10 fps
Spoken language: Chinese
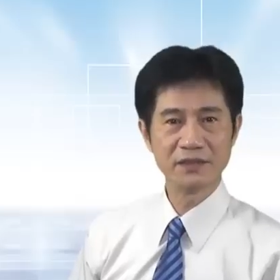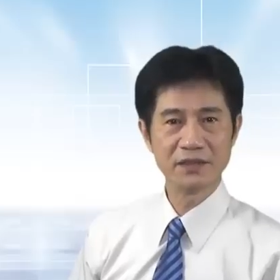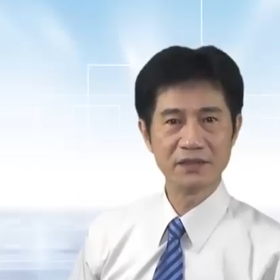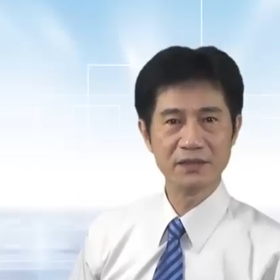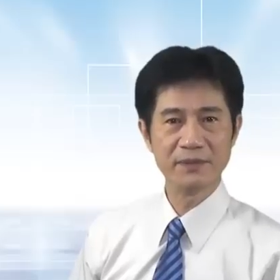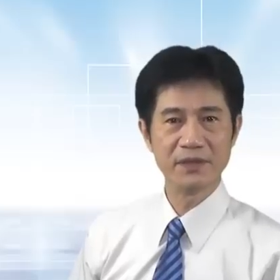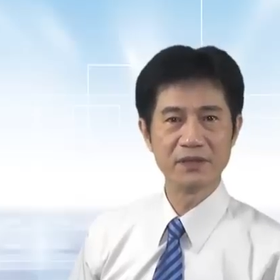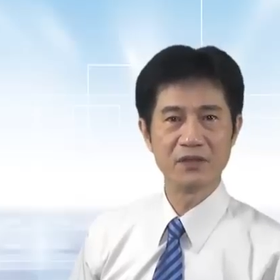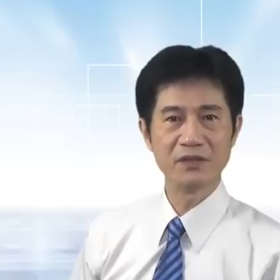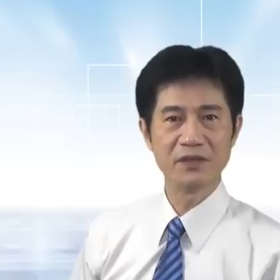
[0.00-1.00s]
这个基
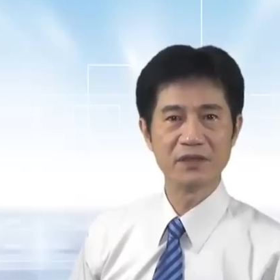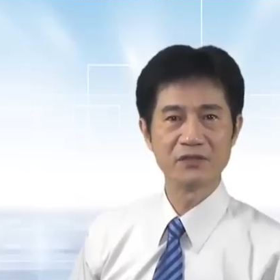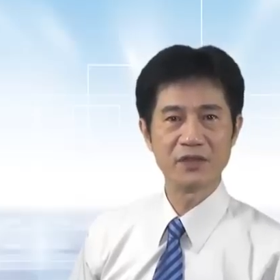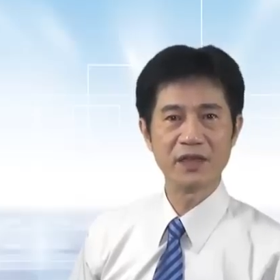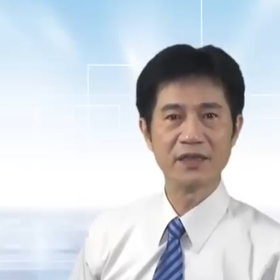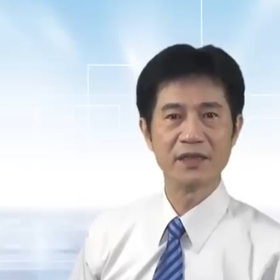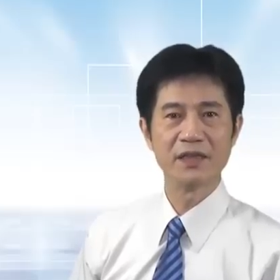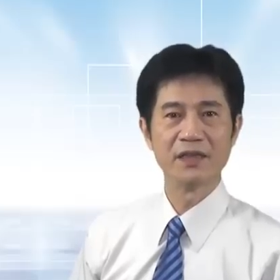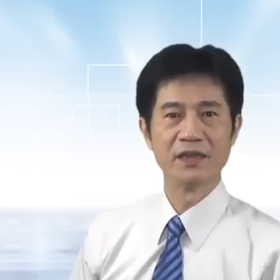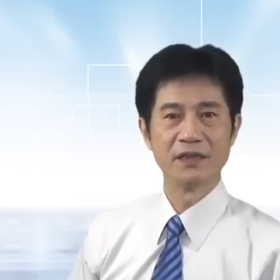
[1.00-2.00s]
本功能的专案
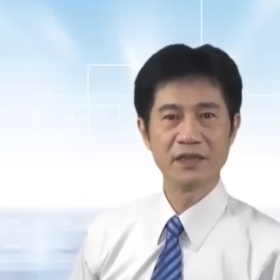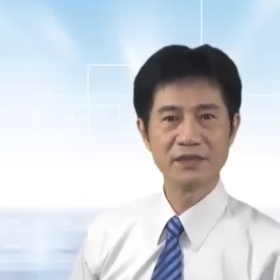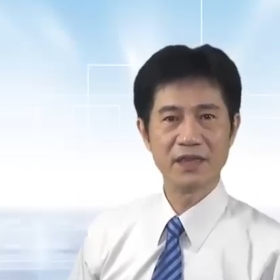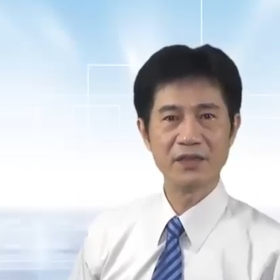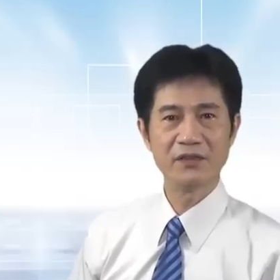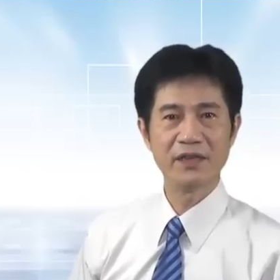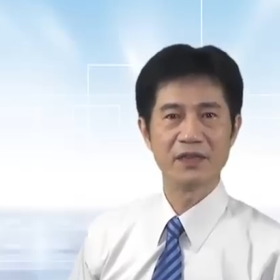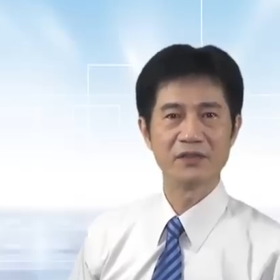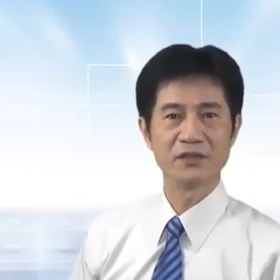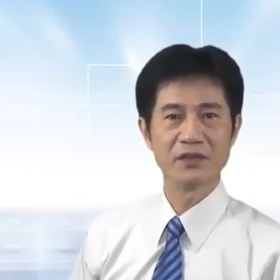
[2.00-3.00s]
呢，它是含有
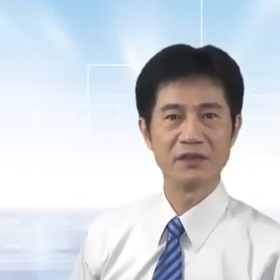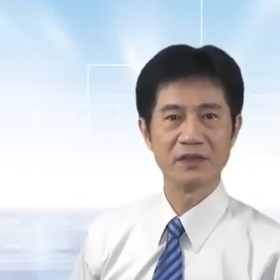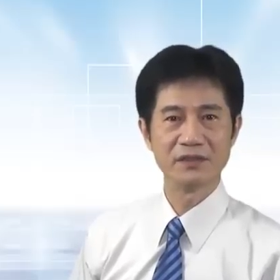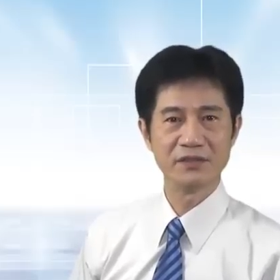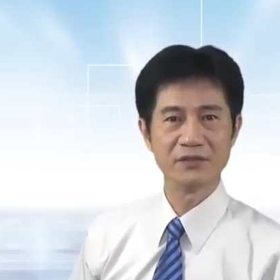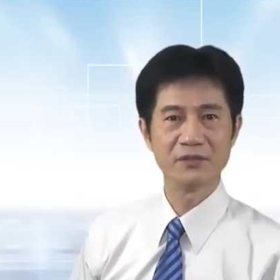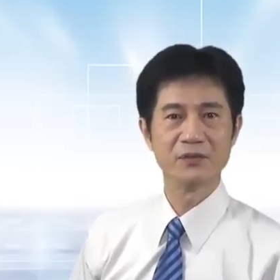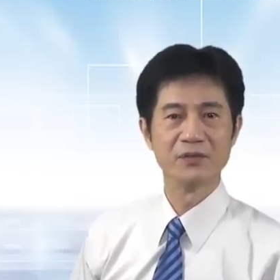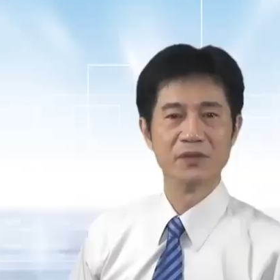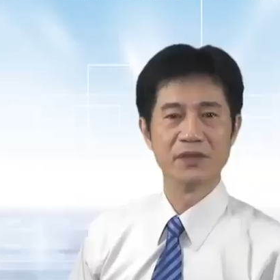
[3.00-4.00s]
两个重要的技
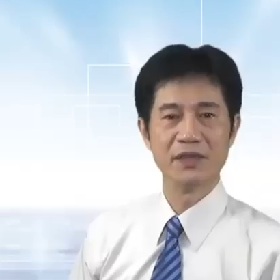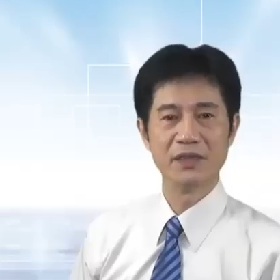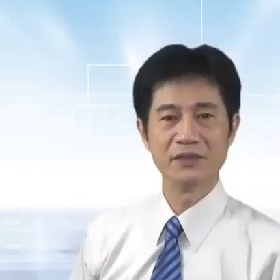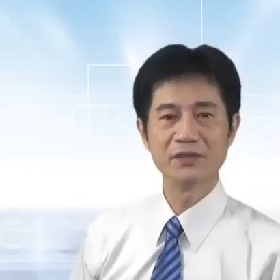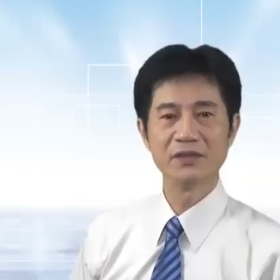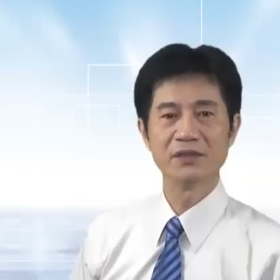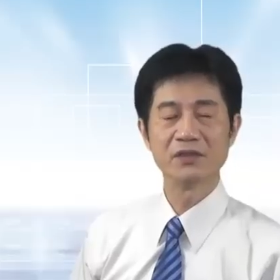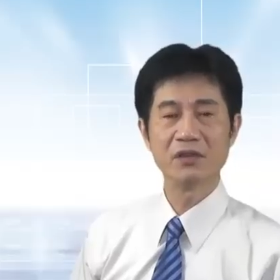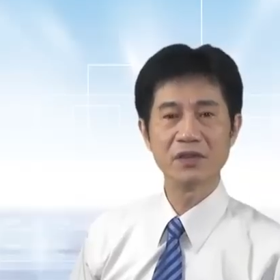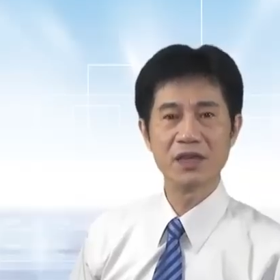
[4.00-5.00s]
术，也就是
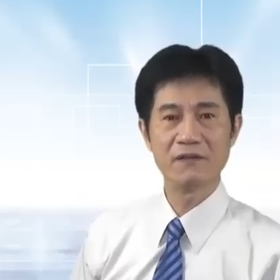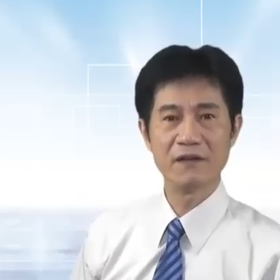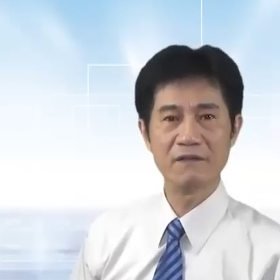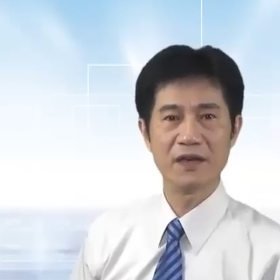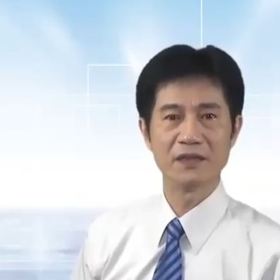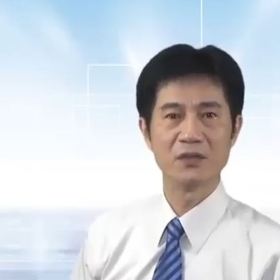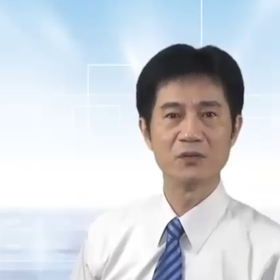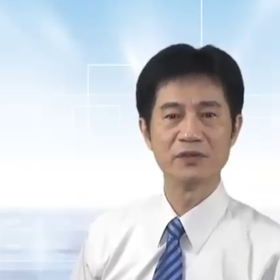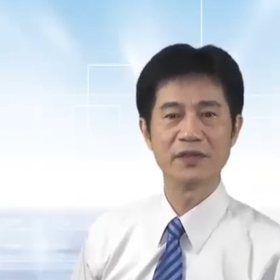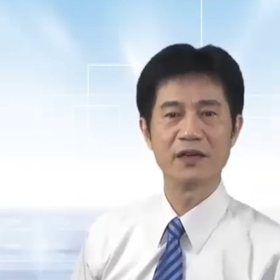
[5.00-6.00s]
动态方法的
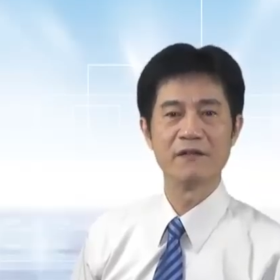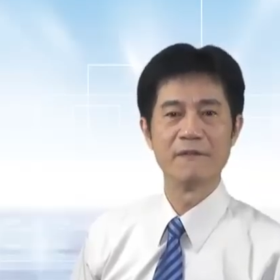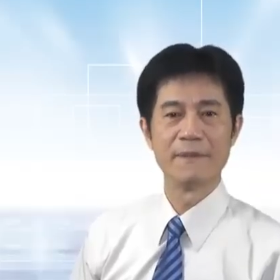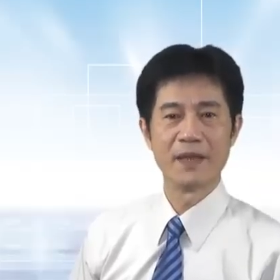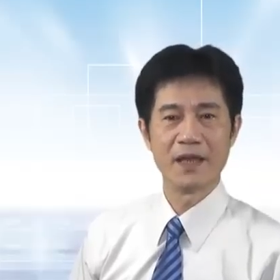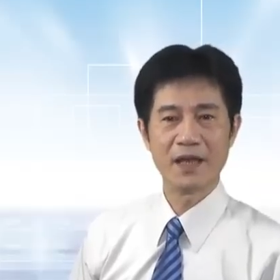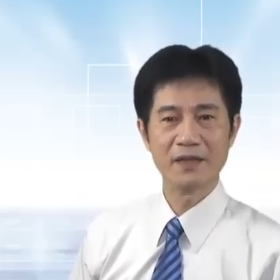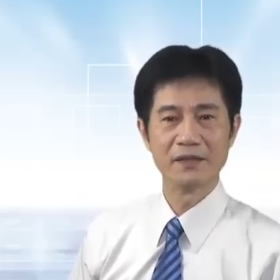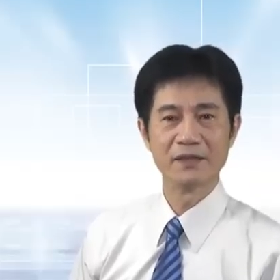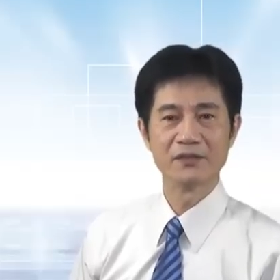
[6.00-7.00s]
呼叫
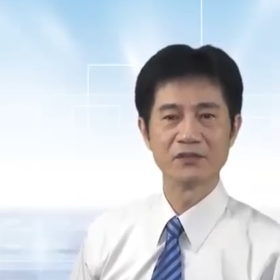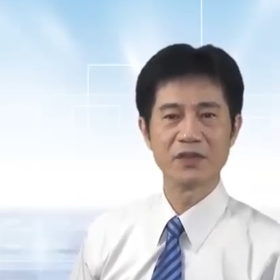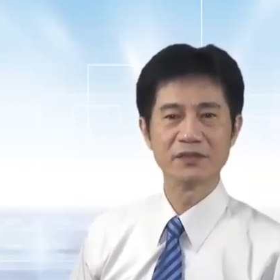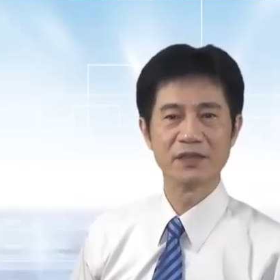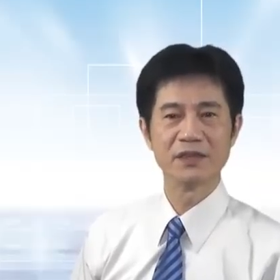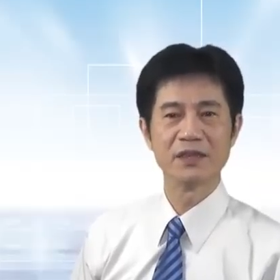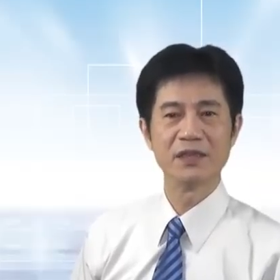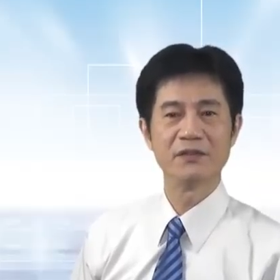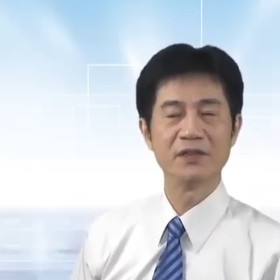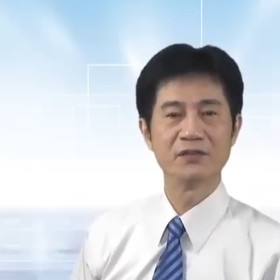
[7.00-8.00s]
和 s t r 二 t s 2的
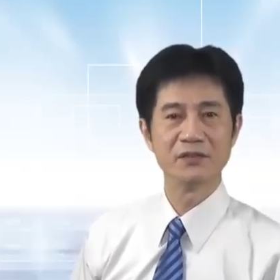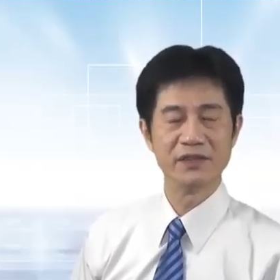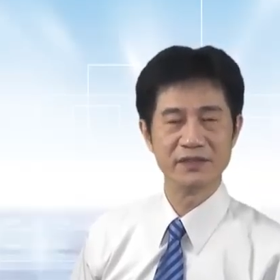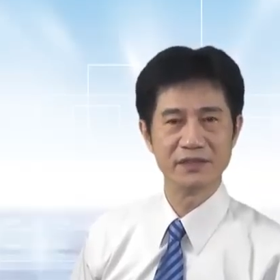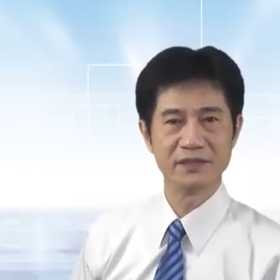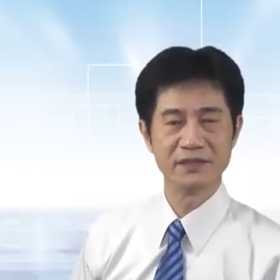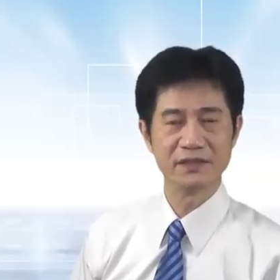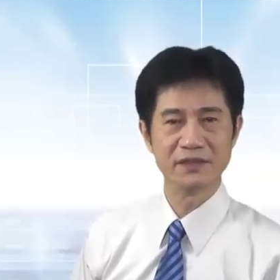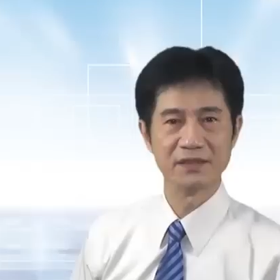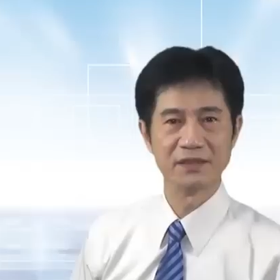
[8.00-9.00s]
例外处理机制。